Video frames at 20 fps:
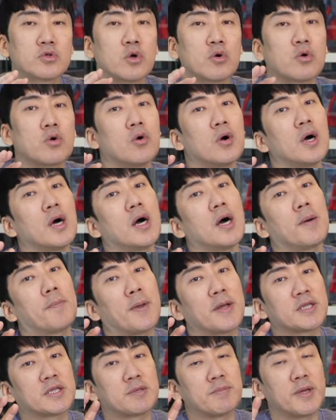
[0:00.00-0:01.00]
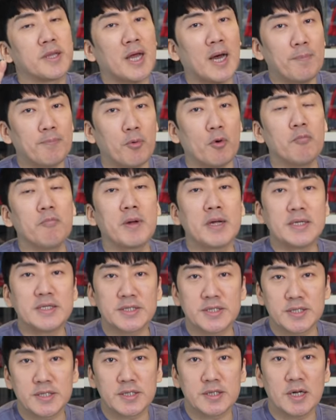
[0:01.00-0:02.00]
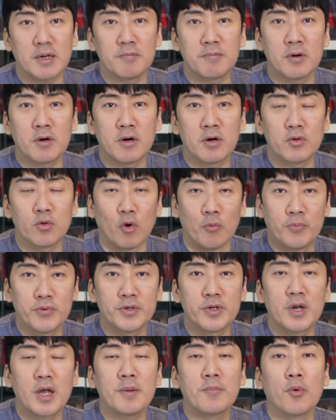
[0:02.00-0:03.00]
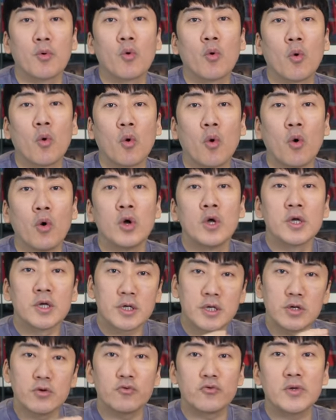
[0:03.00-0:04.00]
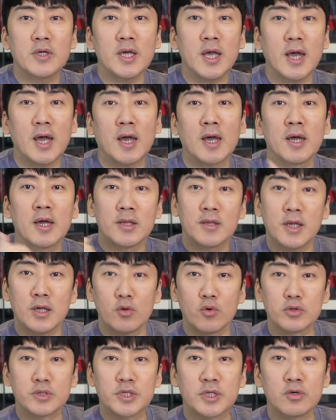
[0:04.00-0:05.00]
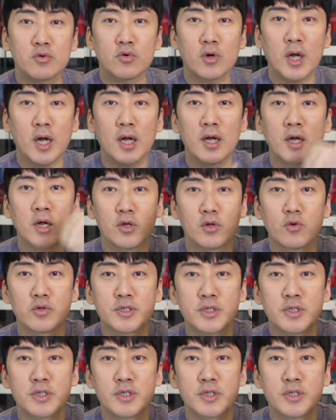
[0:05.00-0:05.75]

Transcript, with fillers: 조커와 배트맨 합본 베이스를 한번 오픈을 해보고 그 위에 네, 요 친구랑 요